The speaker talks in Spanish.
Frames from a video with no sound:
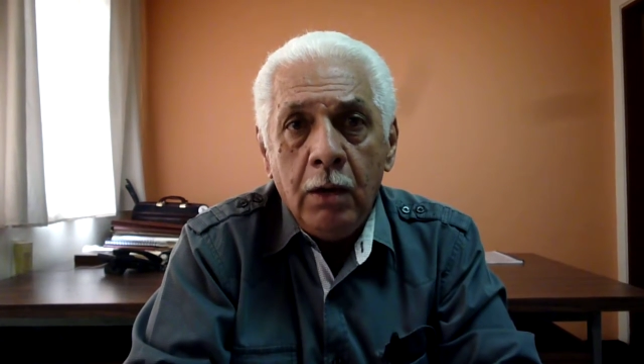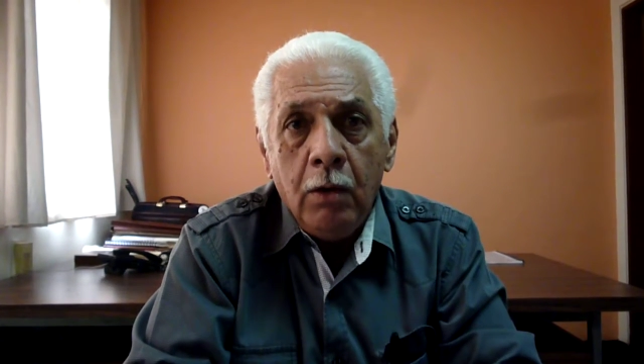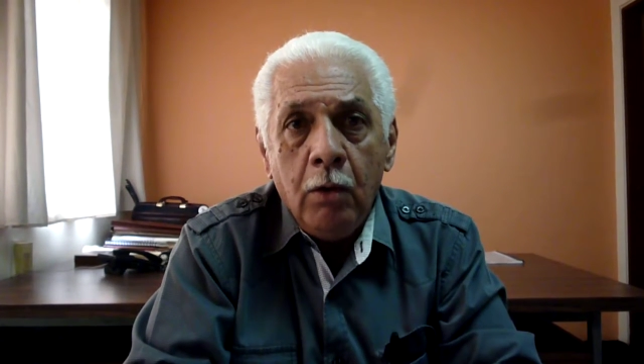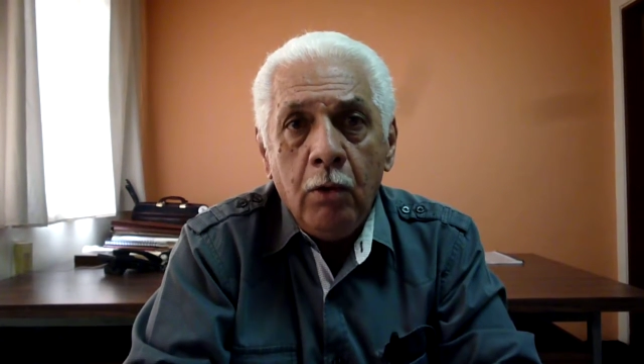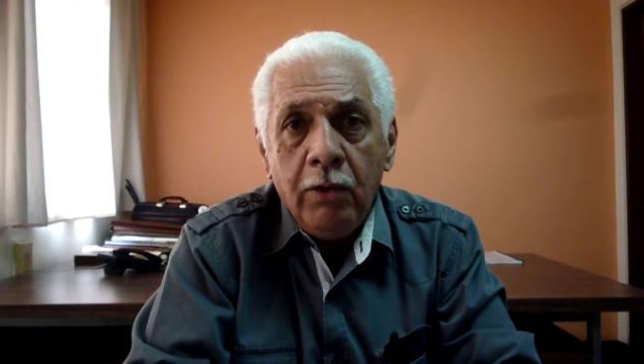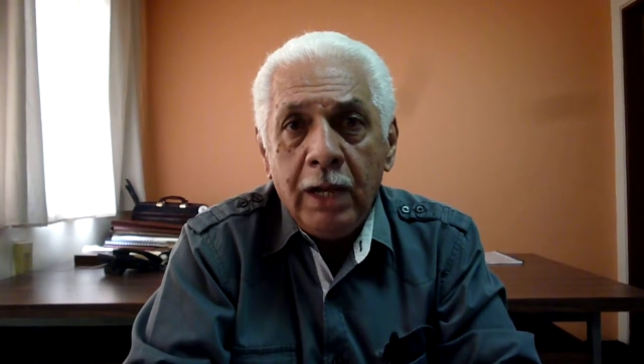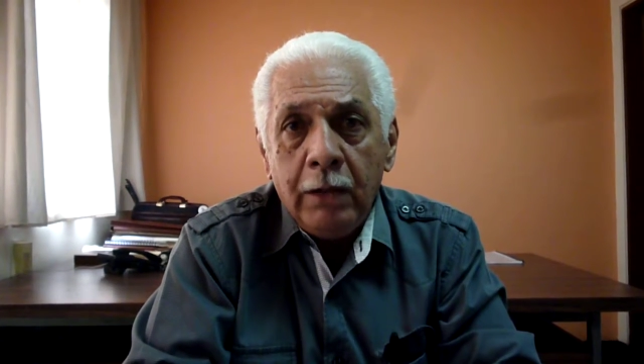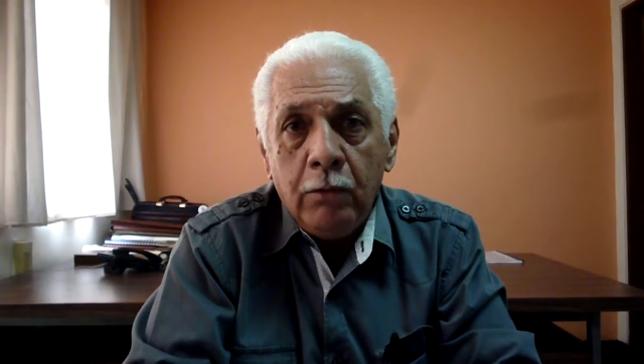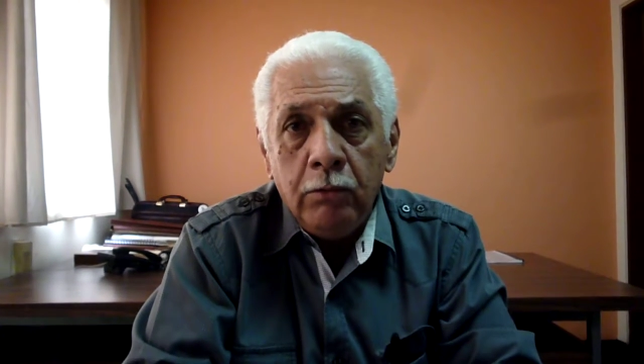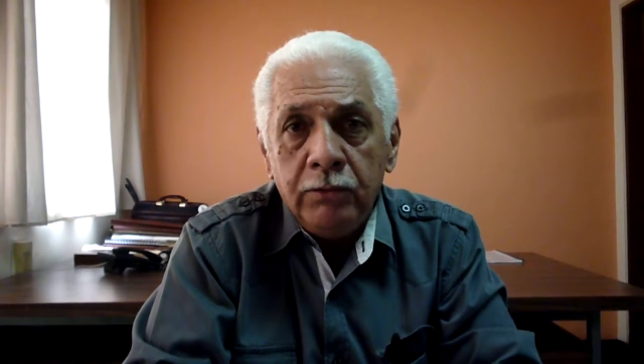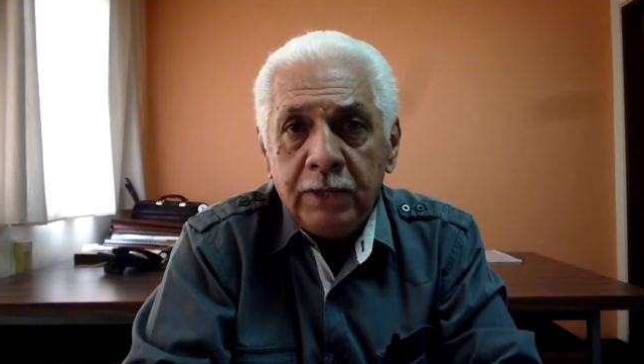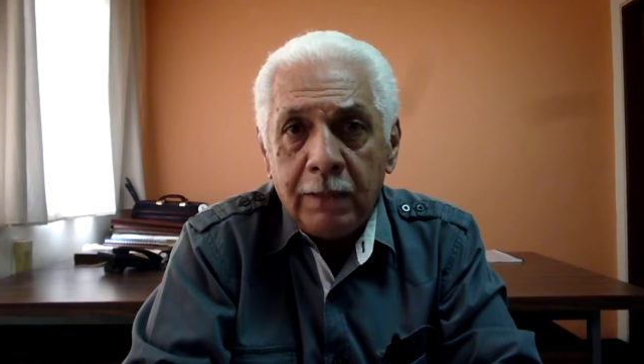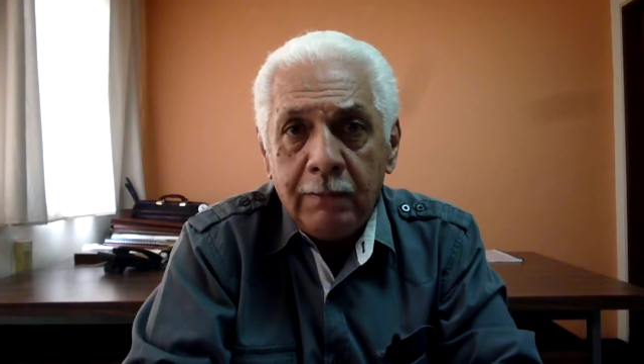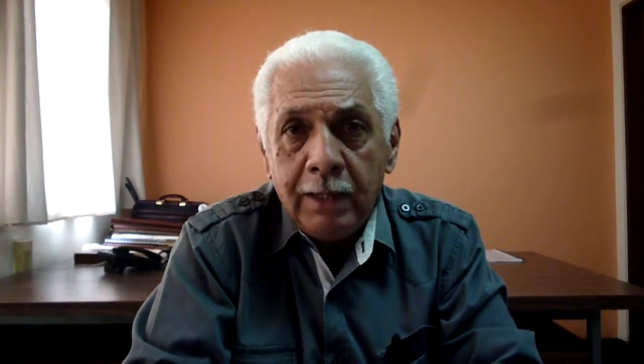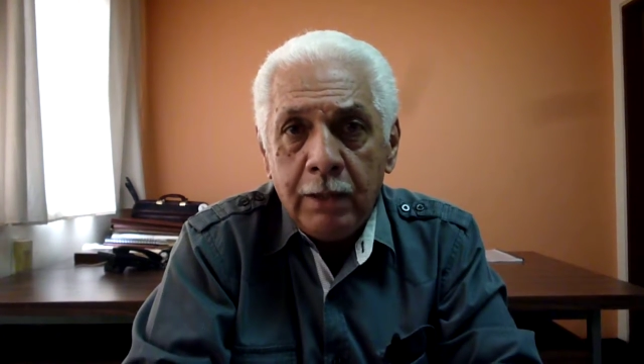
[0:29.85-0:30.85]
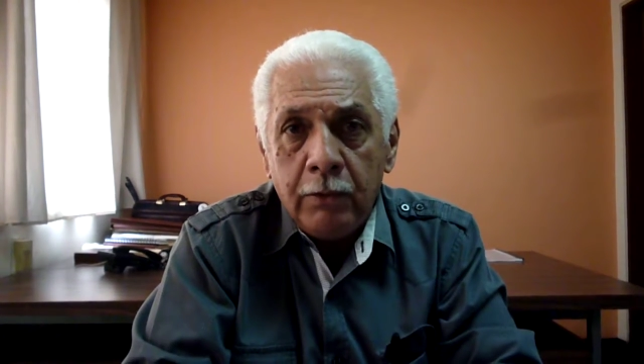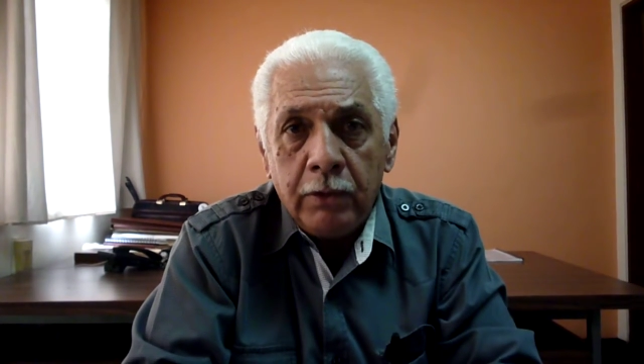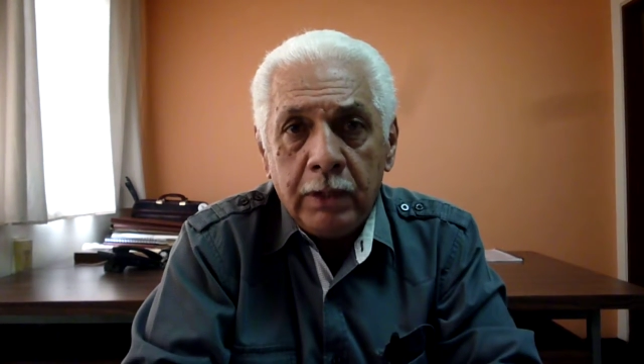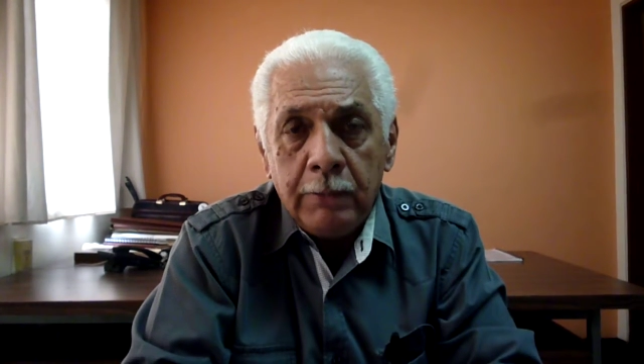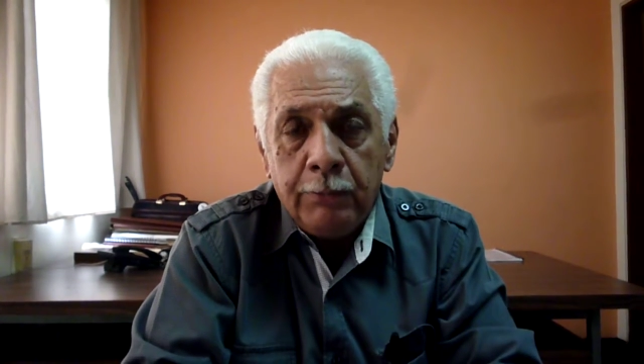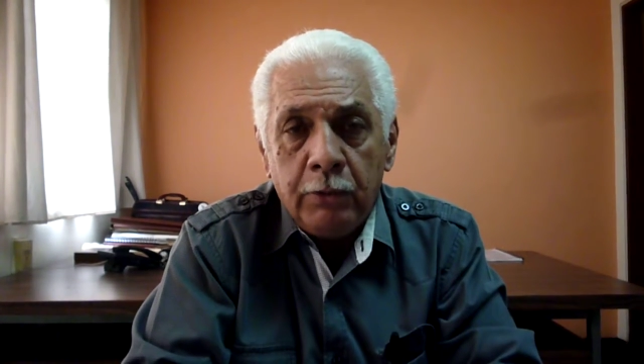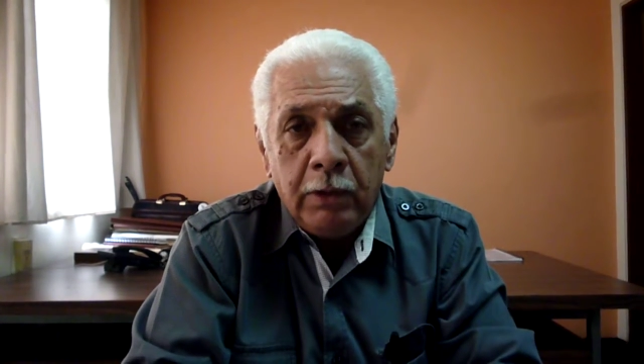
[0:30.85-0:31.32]
o de algún trabajador
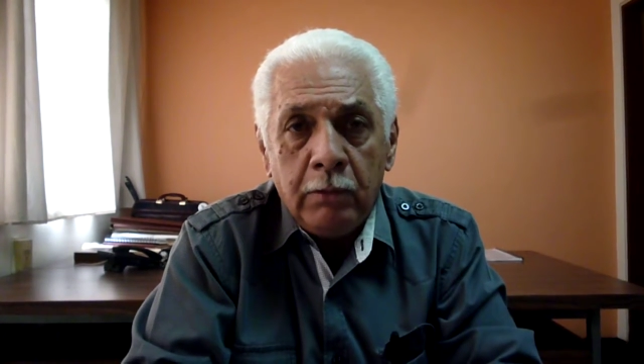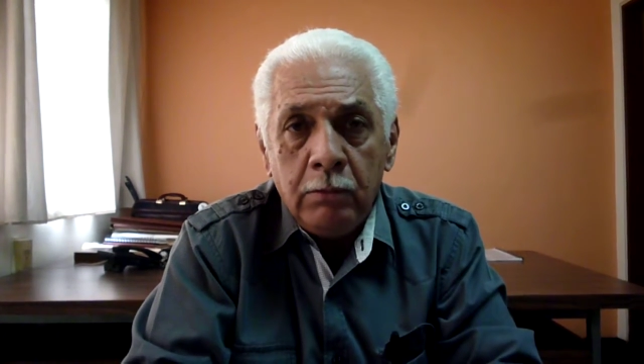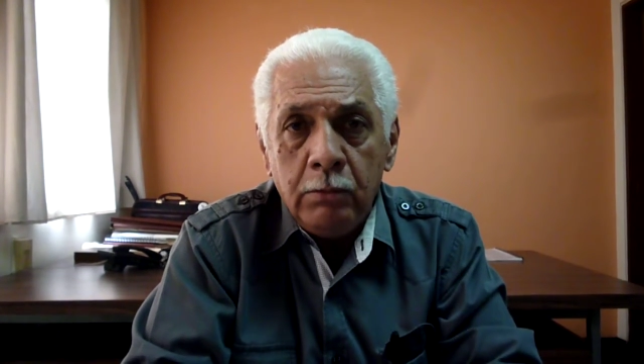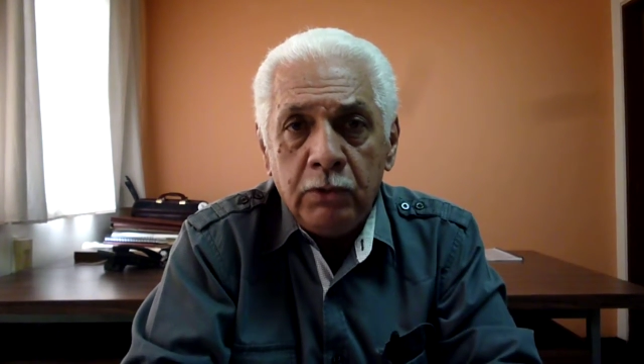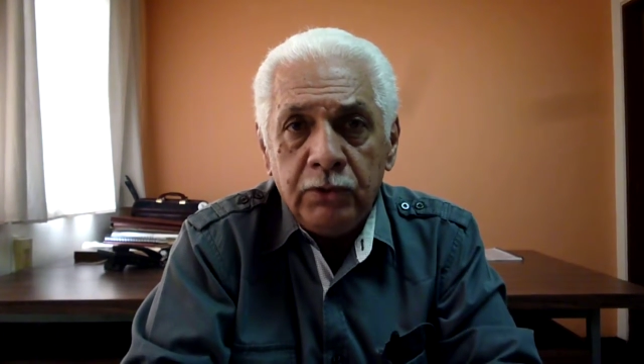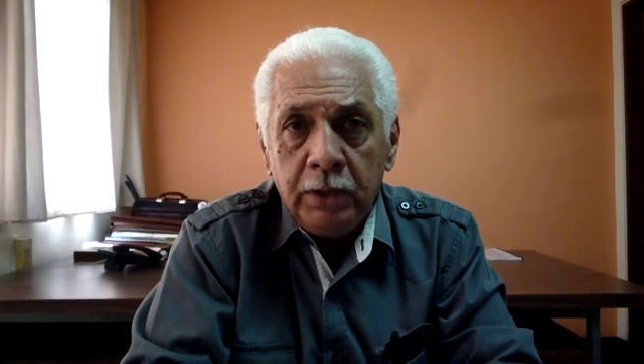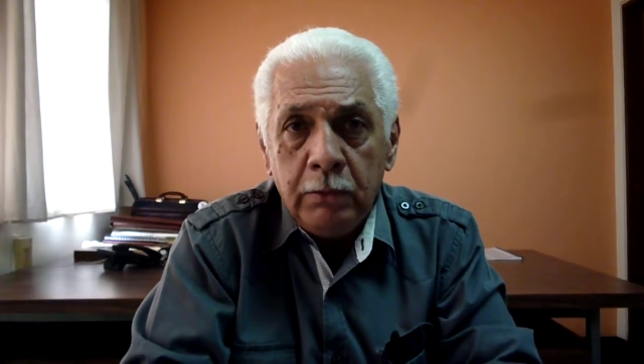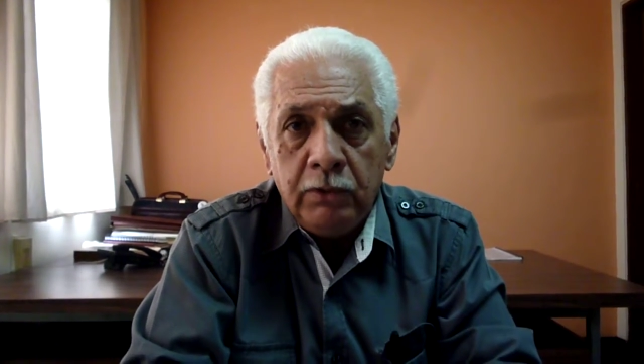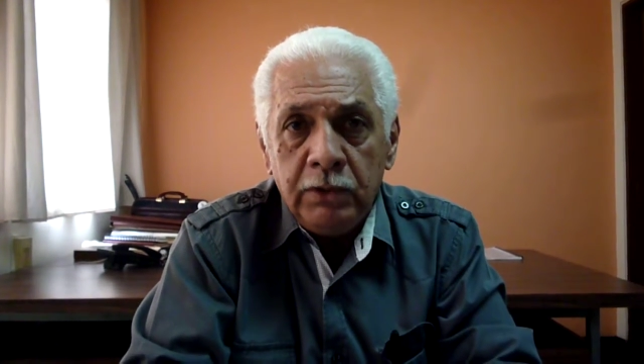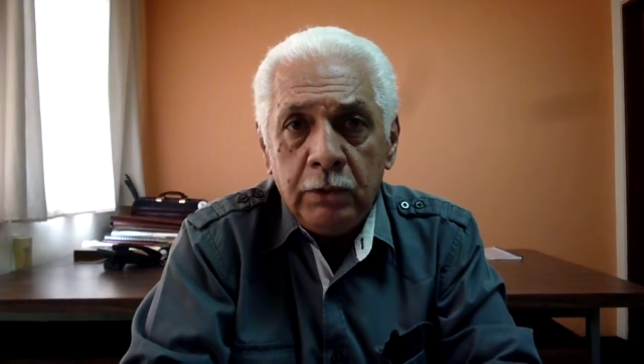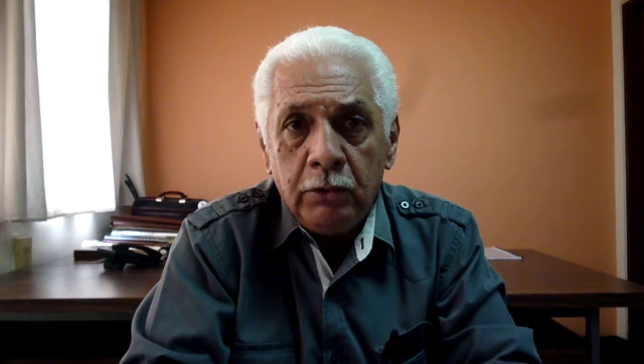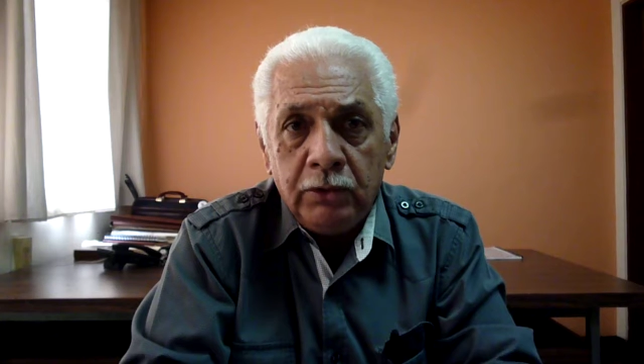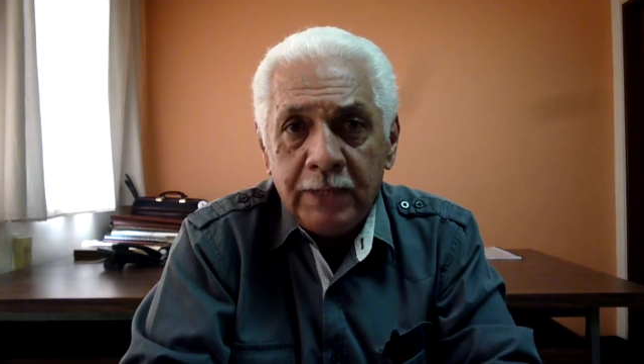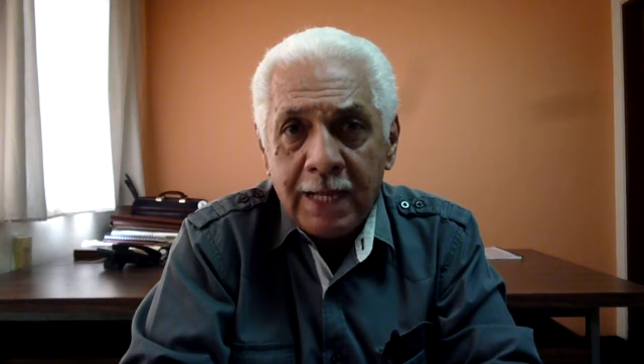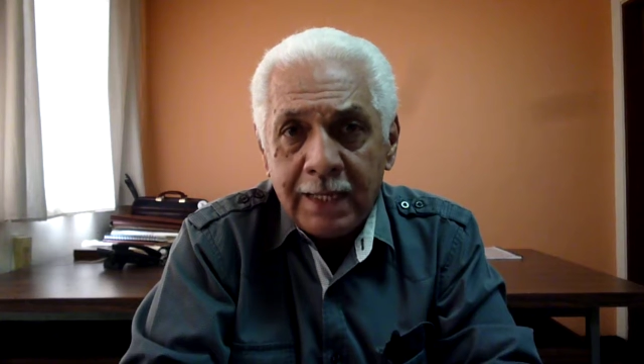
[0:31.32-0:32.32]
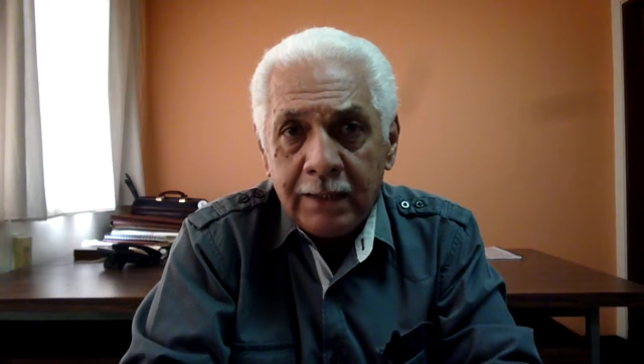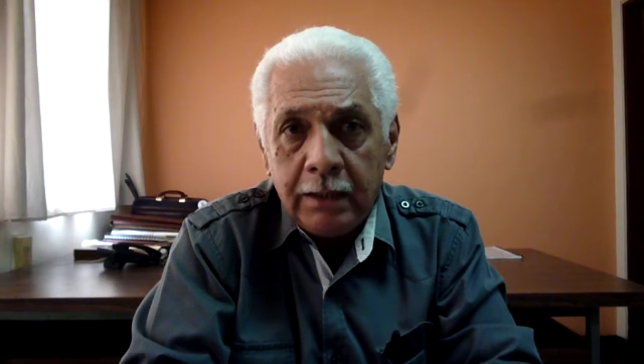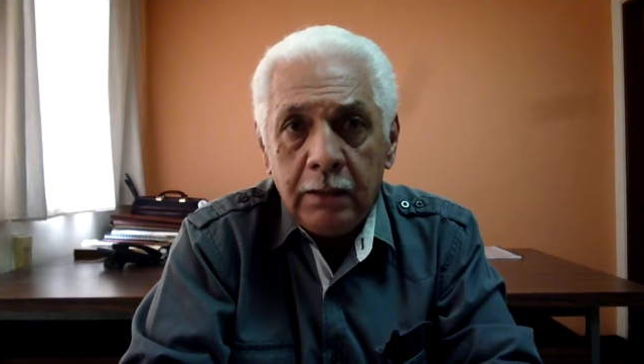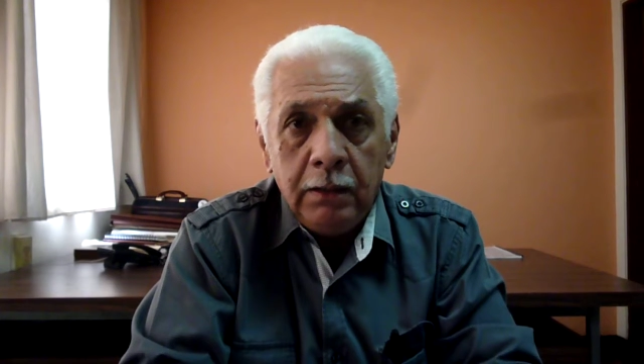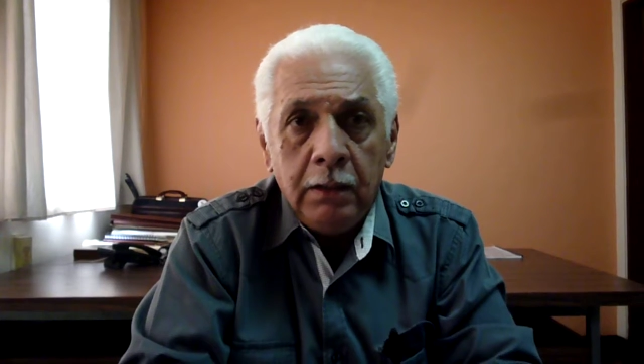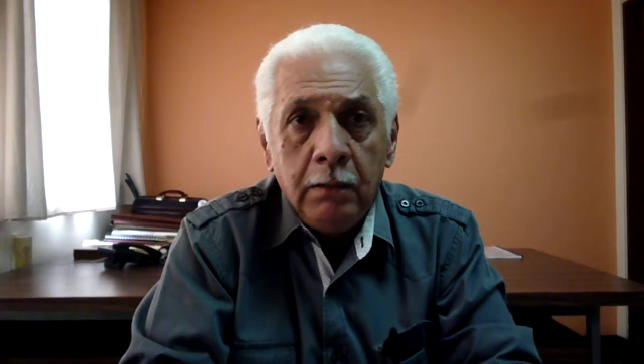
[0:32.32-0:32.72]
que por algún motivo llegó tarde,